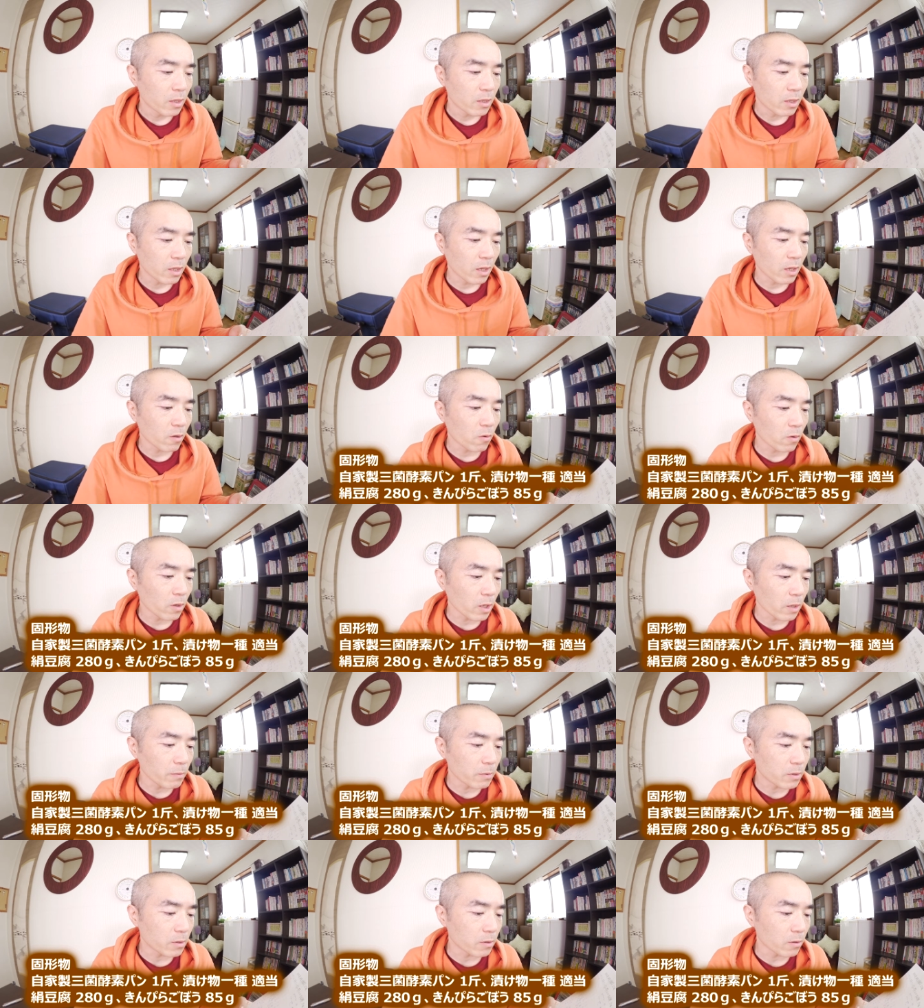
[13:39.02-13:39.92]
で、固
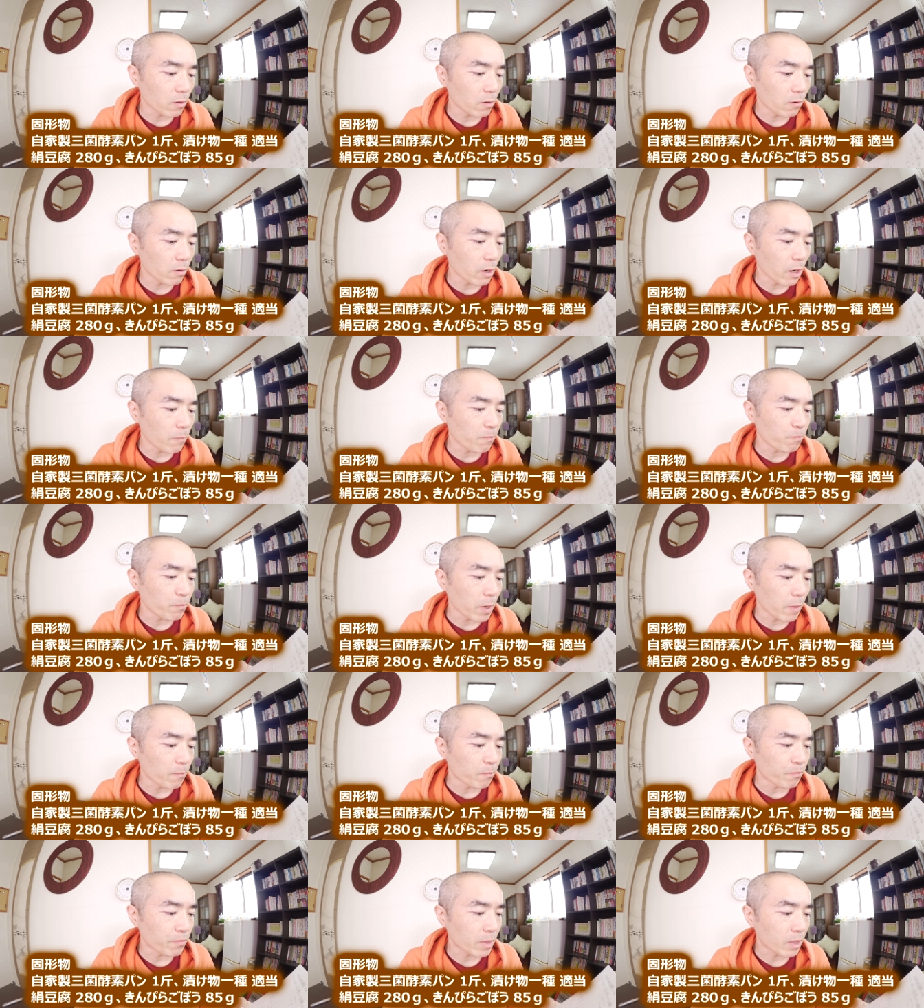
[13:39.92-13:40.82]
形物の方は
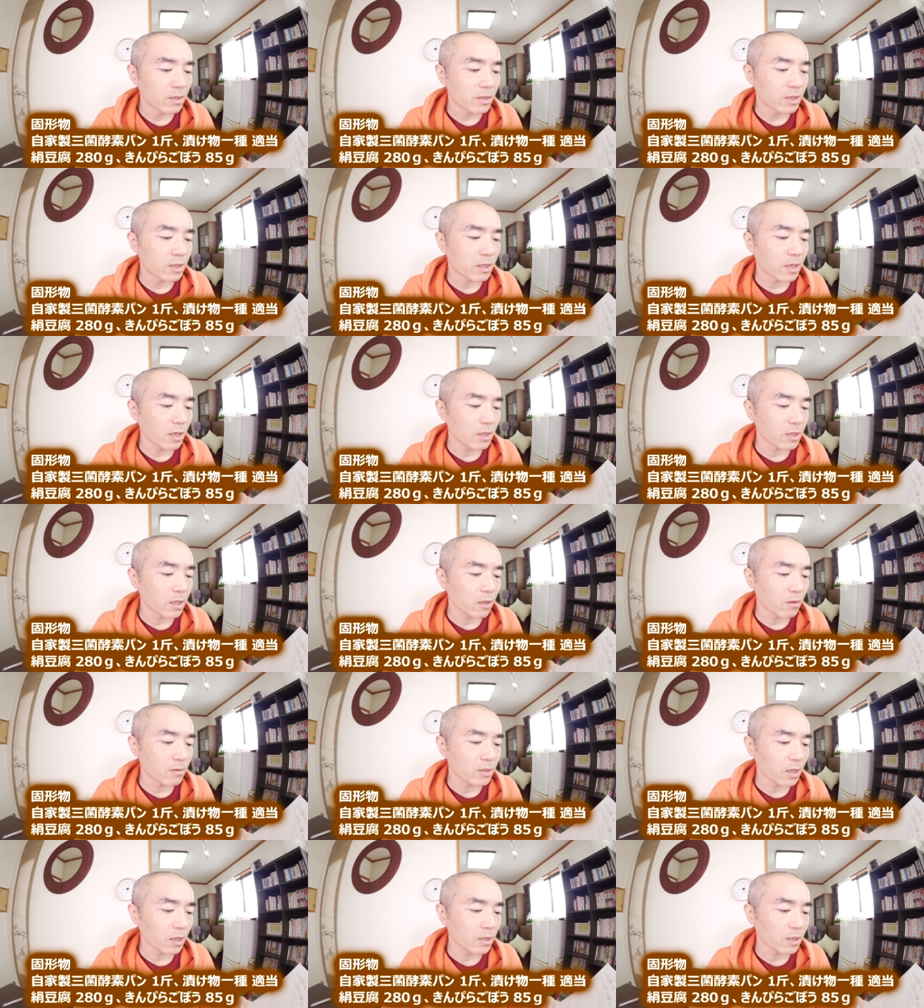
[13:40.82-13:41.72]
パン、自家製
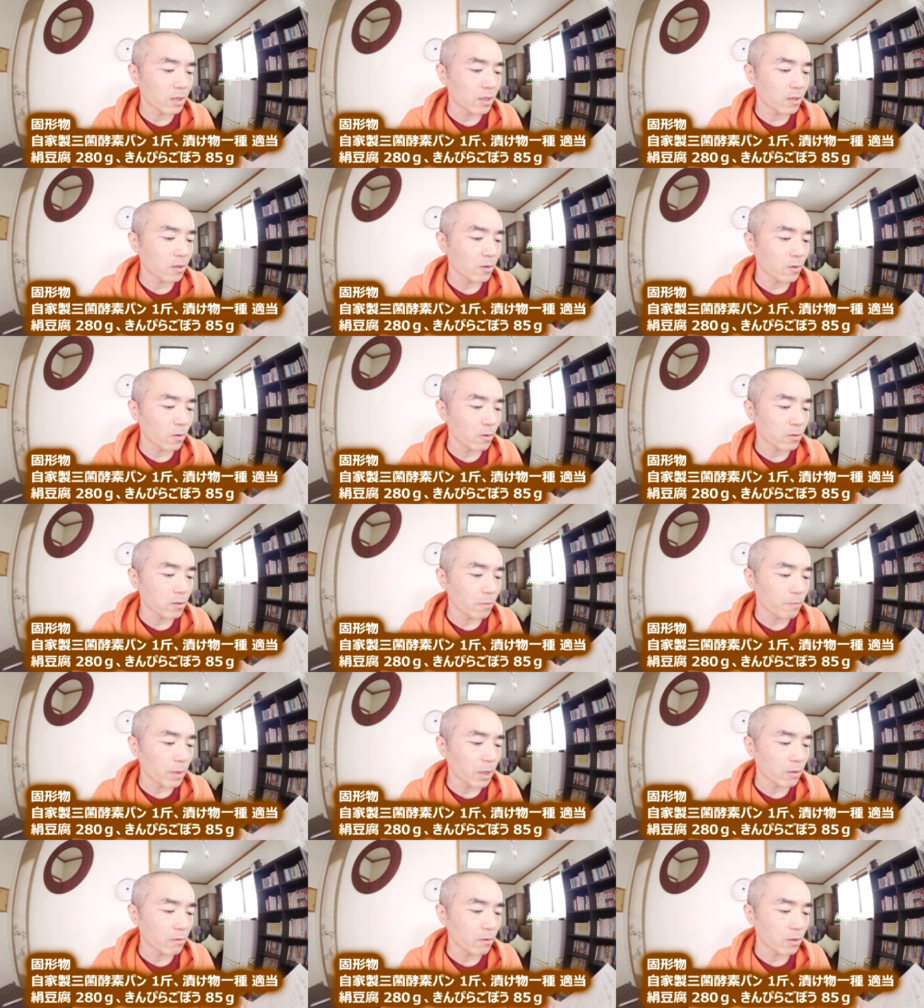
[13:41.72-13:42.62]
の三菌酵素
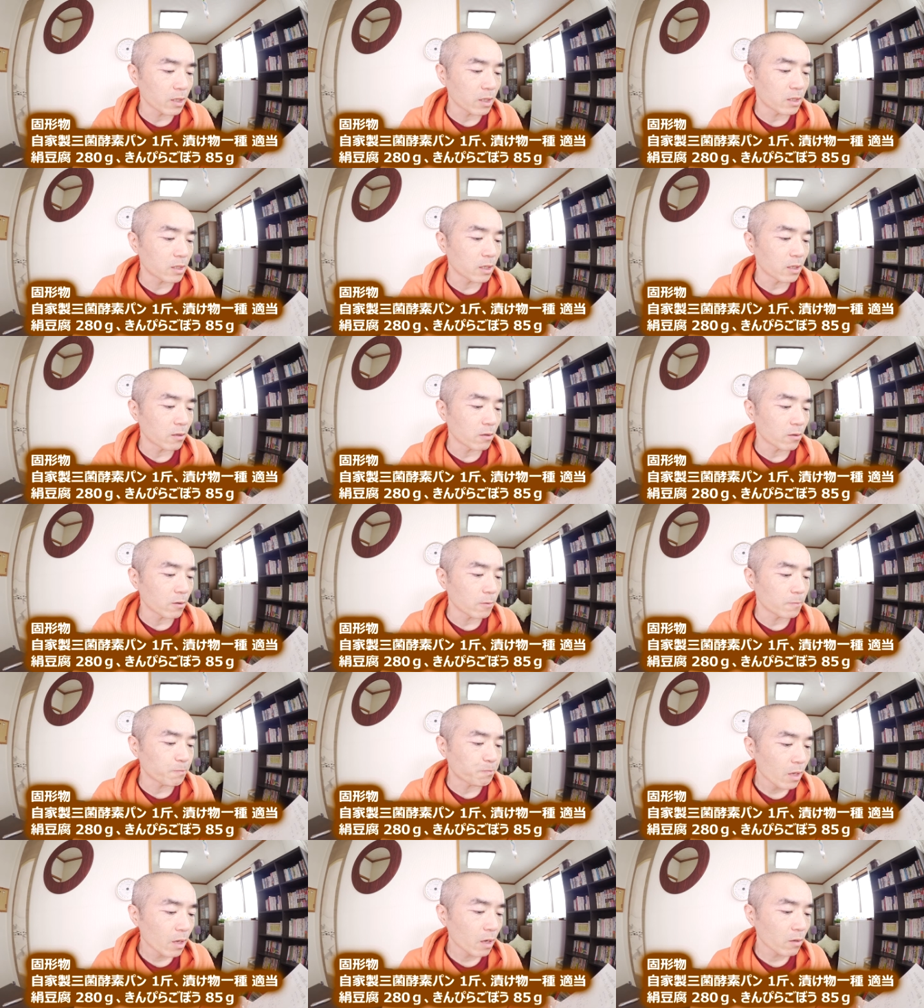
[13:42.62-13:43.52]
パンを1斤
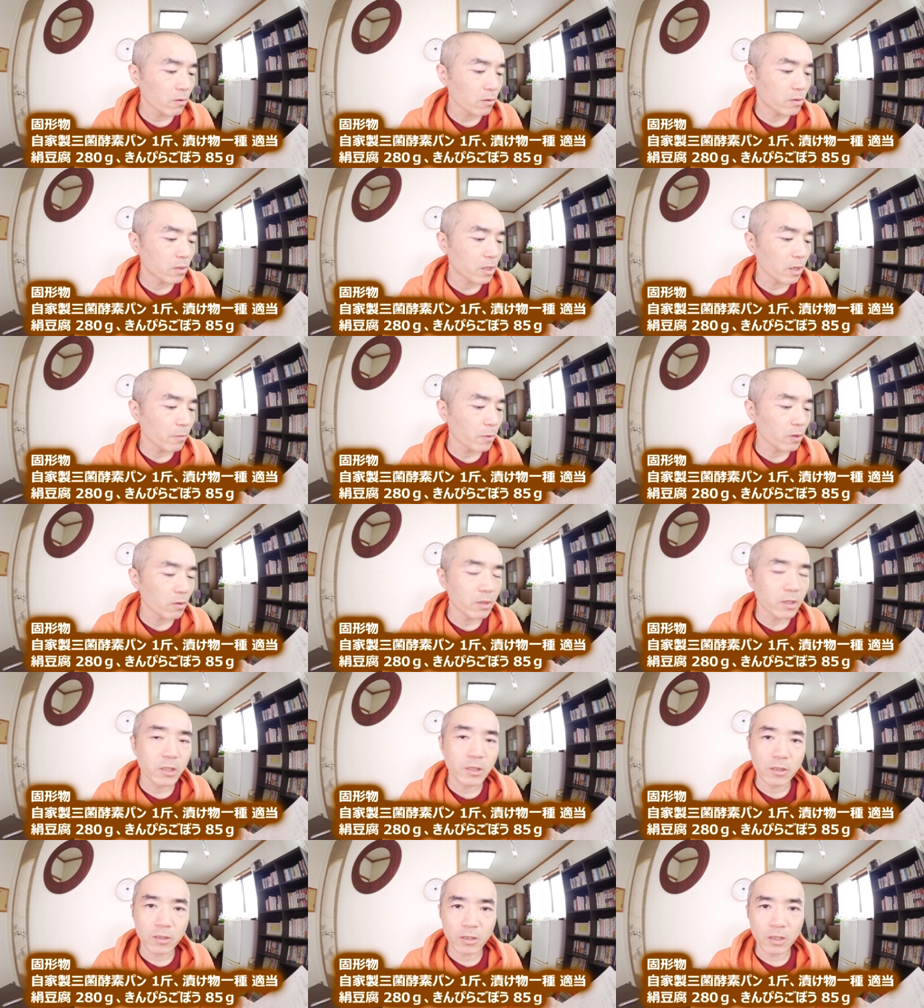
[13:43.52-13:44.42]
と、あと漬物
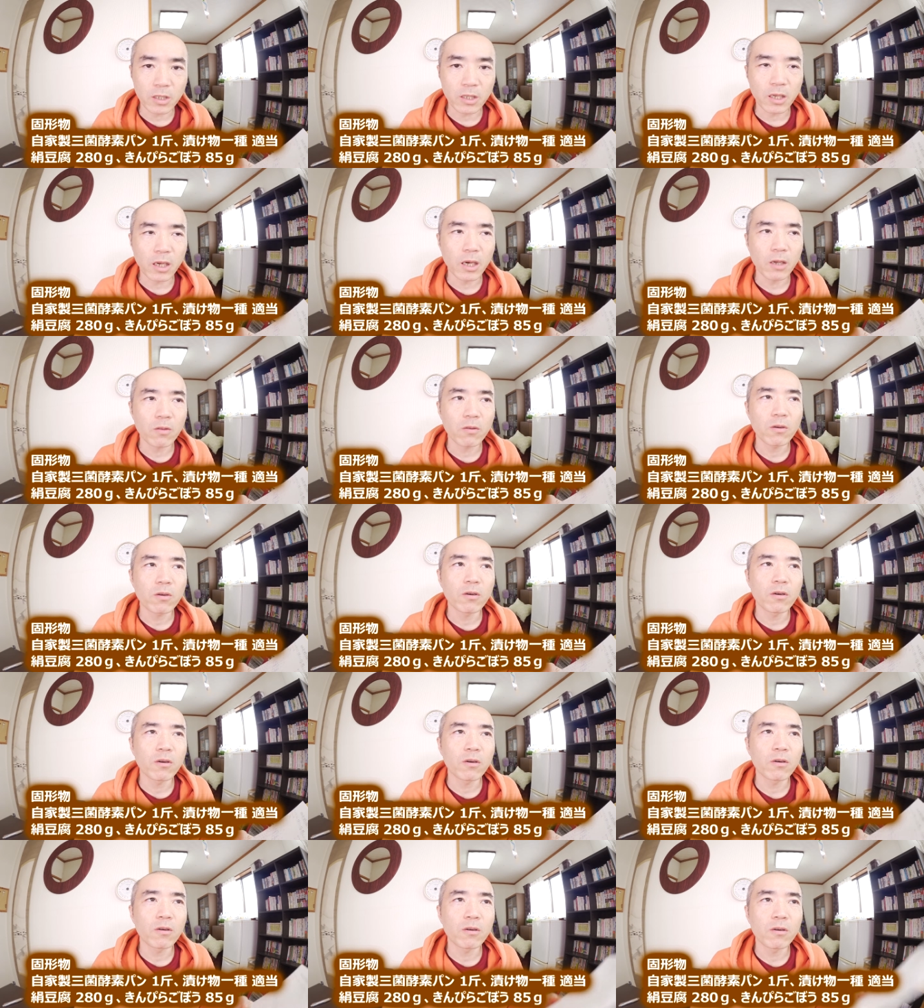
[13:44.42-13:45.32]
1種類。あ
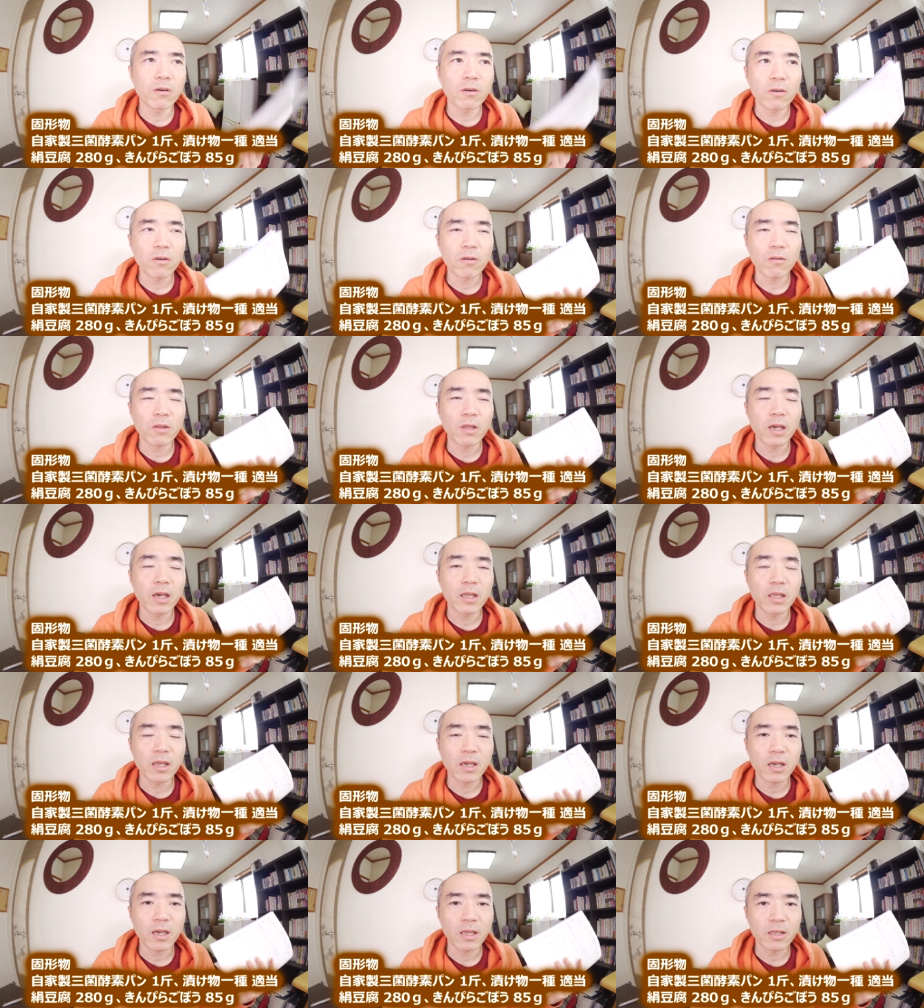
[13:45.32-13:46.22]
のー、この
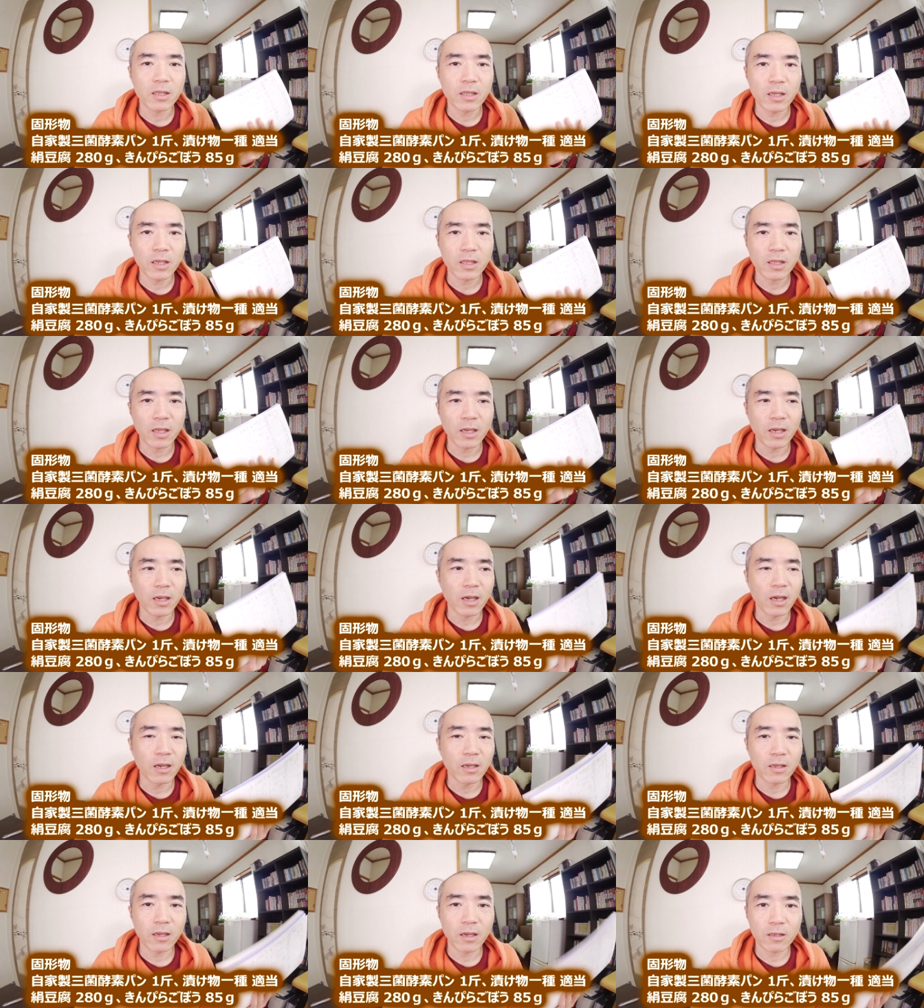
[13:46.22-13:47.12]
間買ってきた
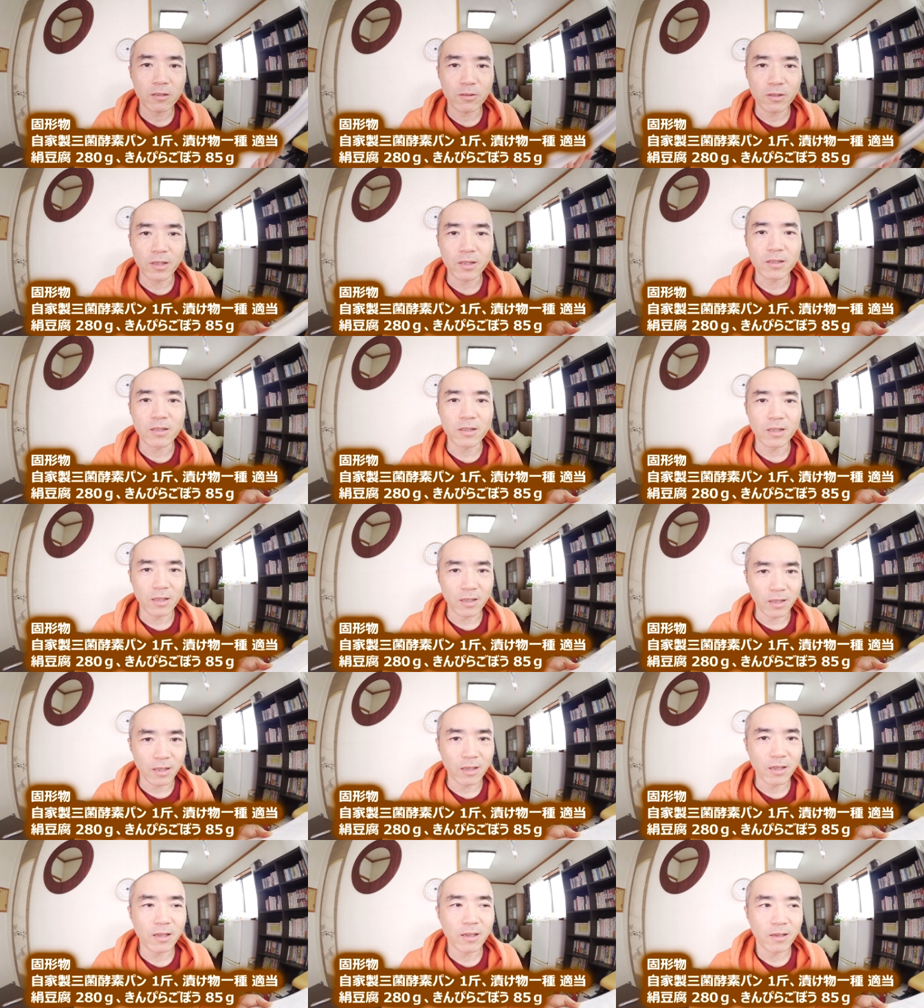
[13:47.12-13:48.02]
半額のやつだ
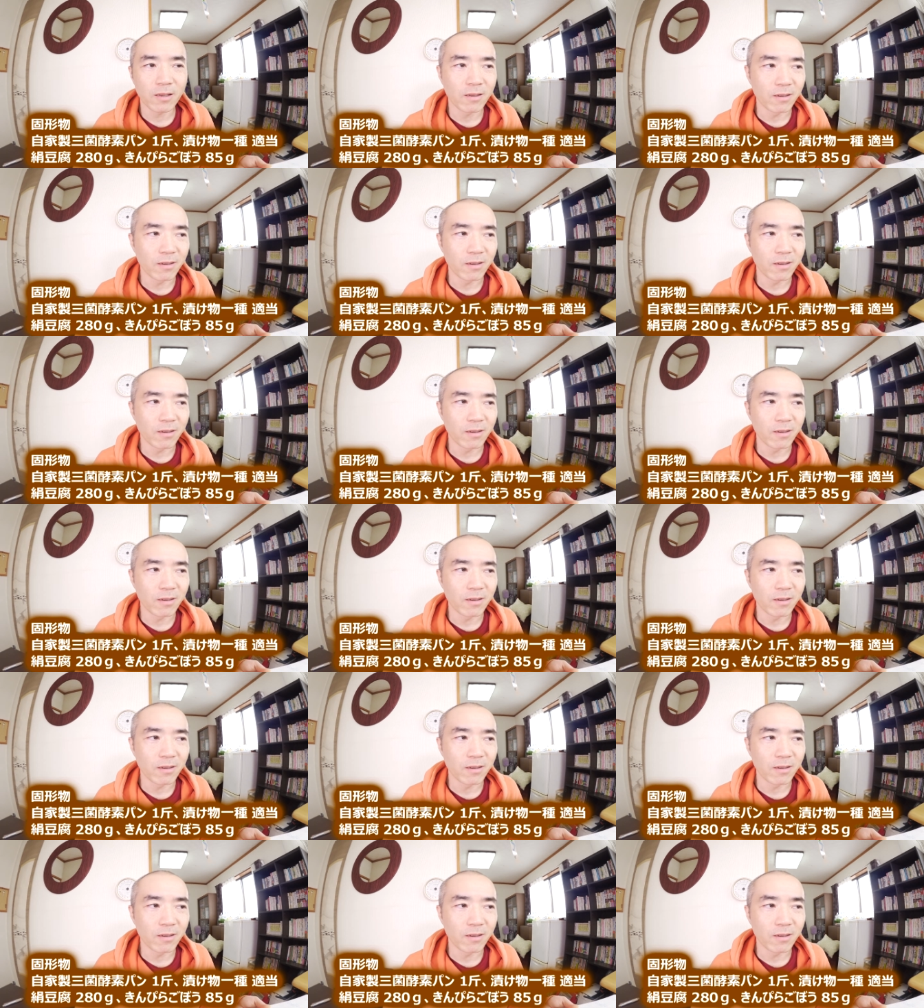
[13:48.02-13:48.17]
ね。